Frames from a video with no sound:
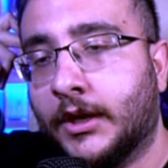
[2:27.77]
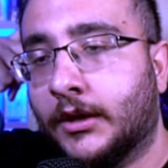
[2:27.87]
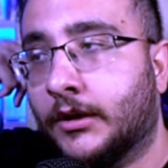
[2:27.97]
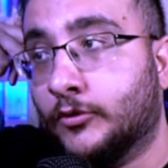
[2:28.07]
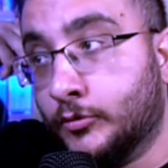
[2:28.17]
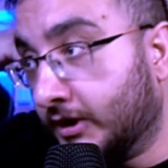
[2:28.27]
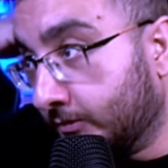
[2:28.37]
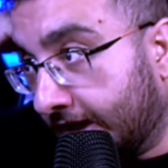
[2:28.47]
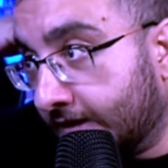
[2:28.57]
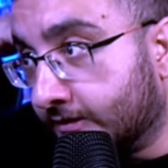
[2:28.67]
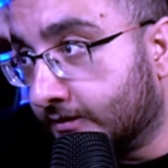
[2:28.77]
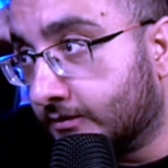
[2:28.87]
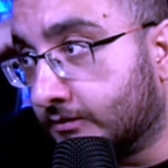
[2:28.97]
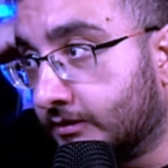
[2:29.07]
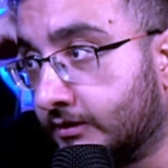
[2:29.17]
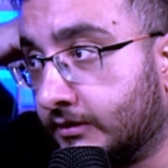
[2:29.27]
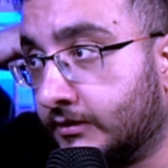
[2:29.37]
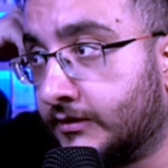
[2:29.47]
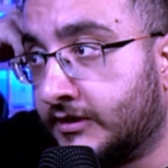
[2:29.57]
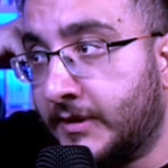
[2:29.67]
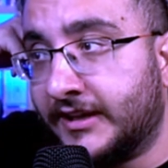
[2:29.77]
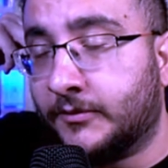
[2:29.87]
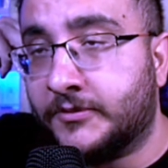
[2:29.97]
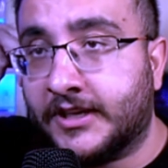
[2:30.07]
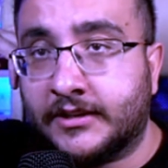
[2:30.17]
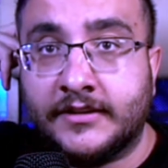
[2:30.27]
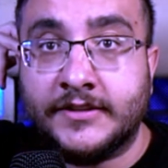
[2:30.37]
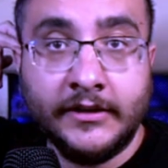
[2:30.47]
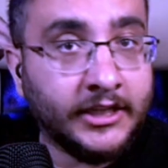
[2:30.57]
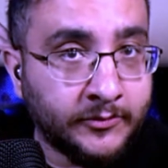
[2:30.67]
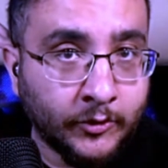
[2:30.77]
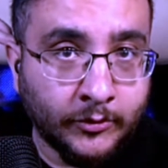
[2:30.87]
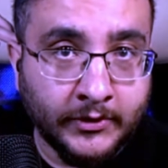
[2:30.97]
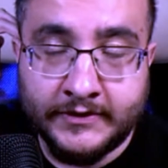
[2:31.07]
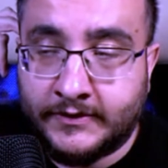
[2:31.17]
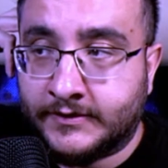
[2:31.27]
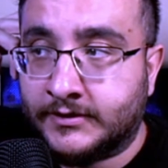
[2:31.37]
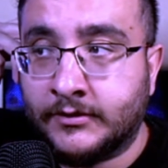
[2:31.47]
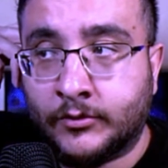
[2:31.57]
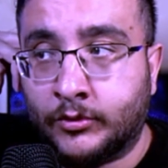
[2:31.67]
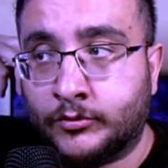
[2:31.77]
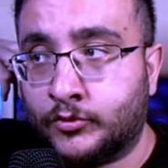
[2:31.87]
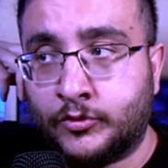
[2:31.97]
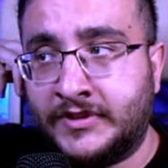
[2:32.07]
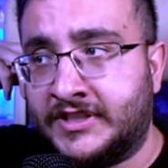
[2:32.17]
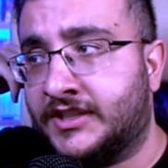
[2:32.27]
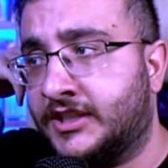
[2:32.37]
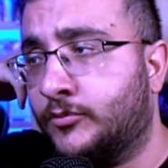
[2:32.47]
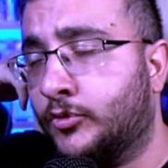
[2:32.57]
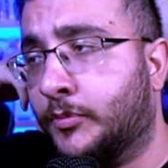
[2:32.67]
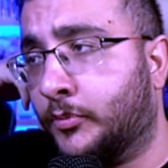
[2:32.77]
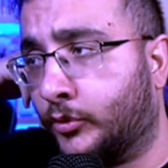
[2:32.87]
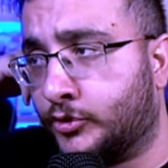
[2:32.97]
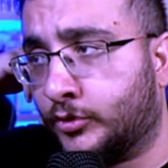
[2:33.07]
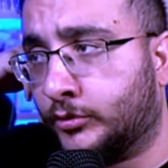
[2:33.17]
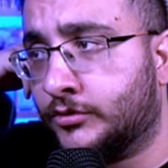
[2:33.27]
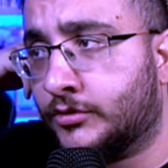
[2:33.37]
Umarım gelir. E, remake yapacaklarını zannetmiyorum açıkçası. O ciddi büyük bir proje olur.